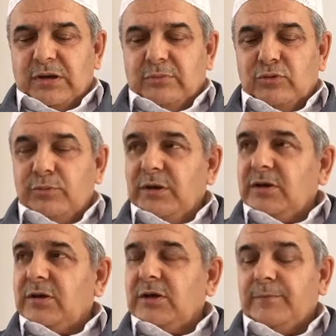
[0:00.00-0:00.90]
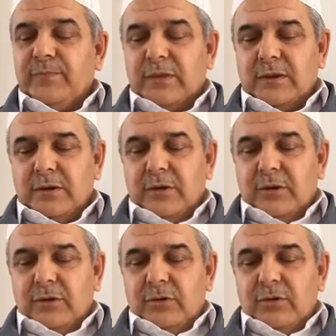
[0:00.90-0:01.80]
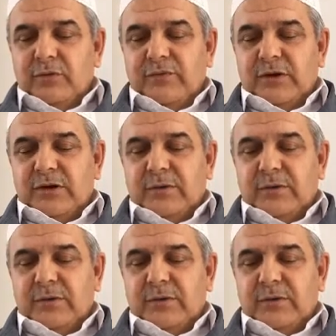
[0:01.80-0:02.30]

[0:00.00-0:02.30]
Ebu Bekre Nüfey